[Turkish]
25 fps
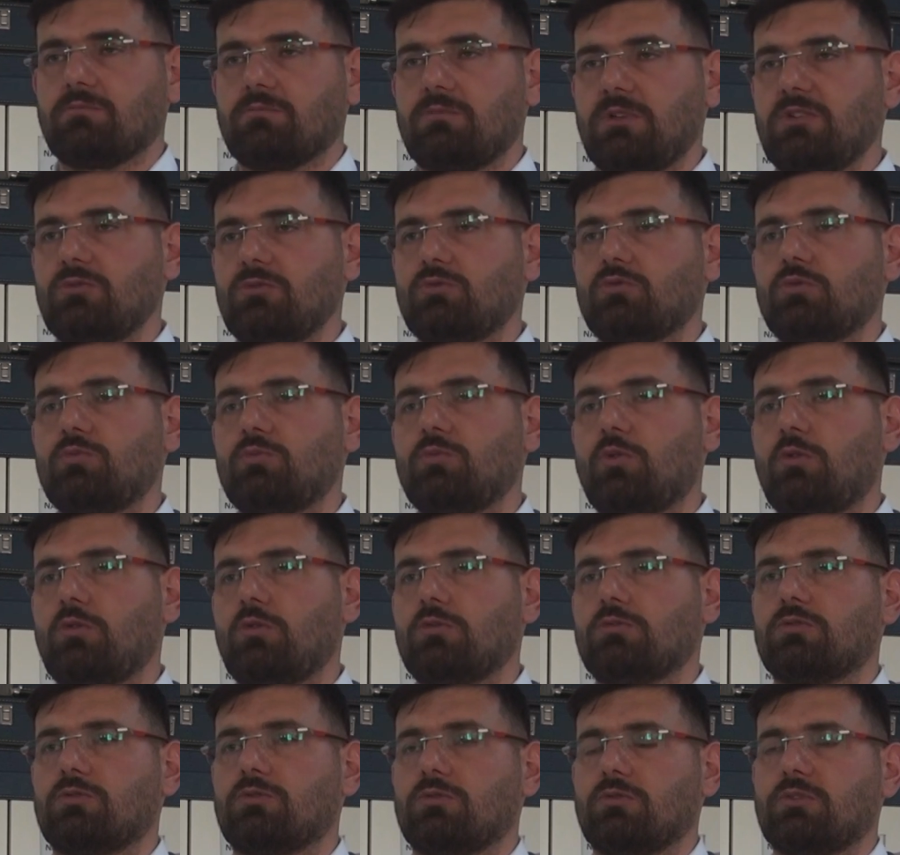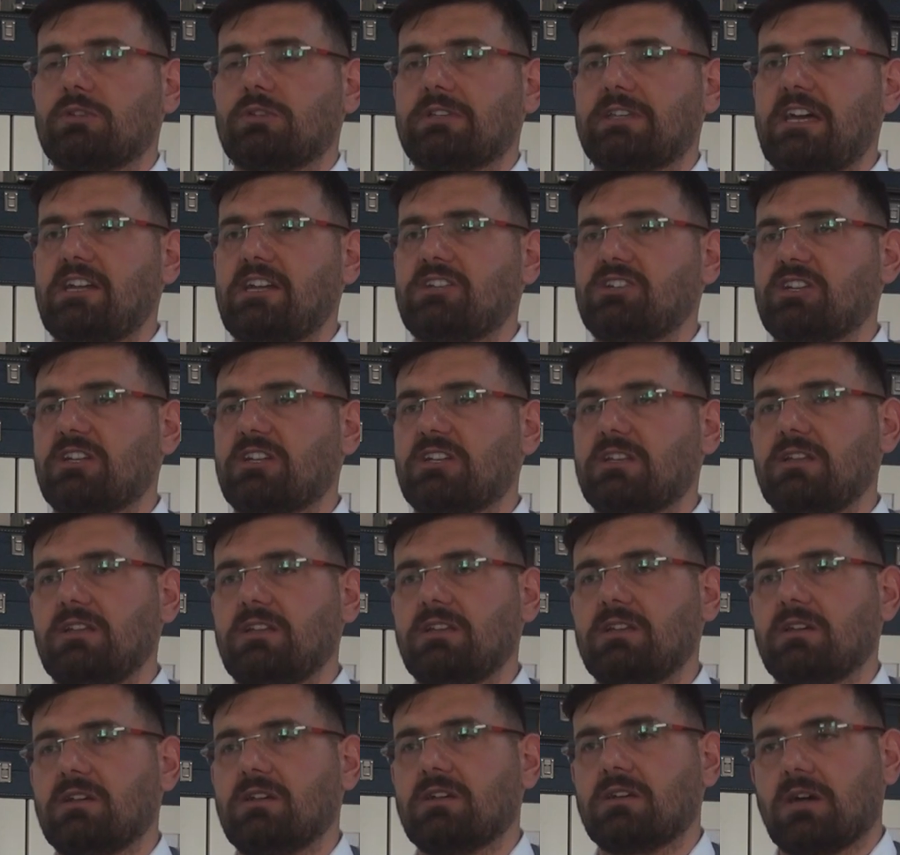bir durum olduğu gerçeğini
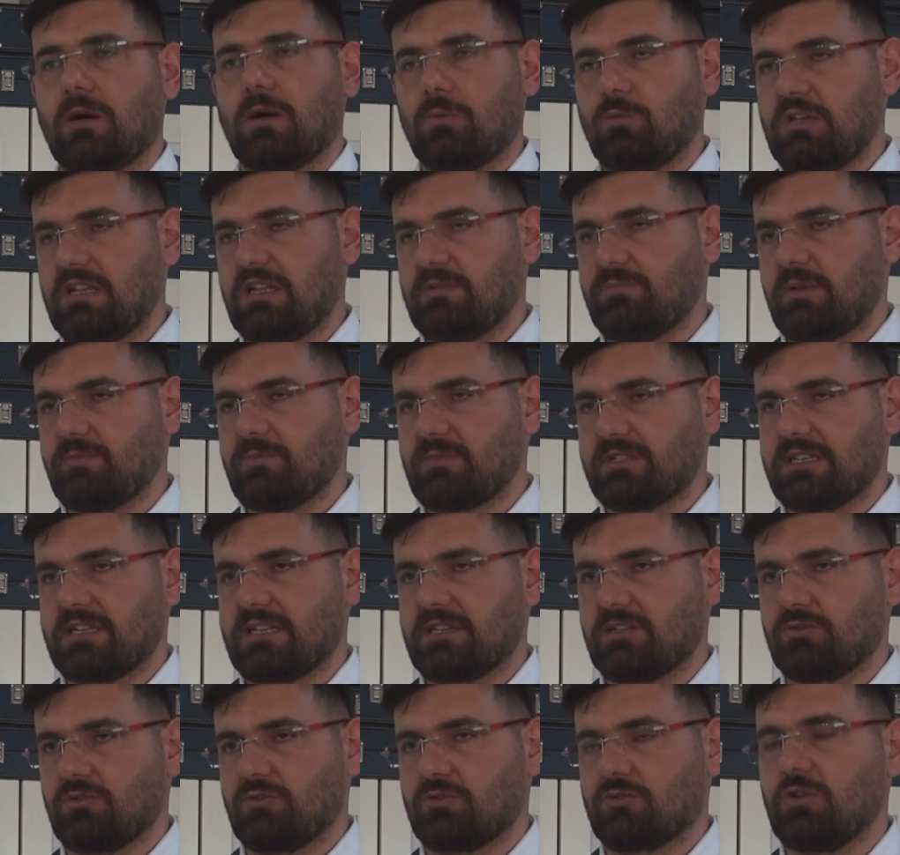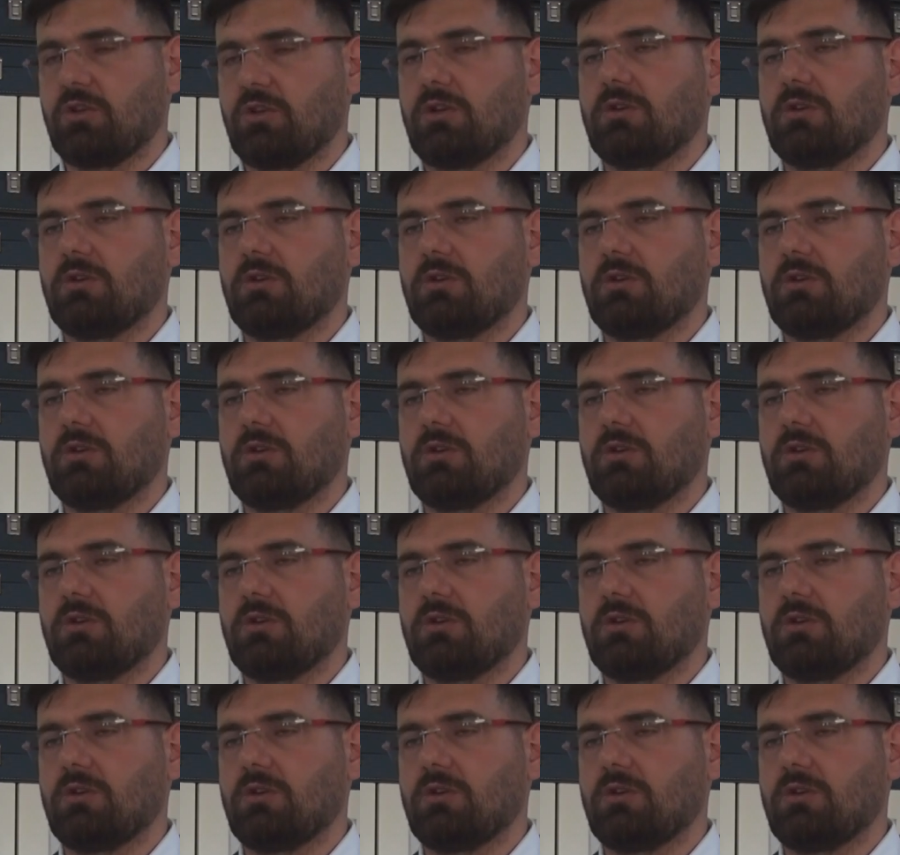kabullenmemiz gerekiyor.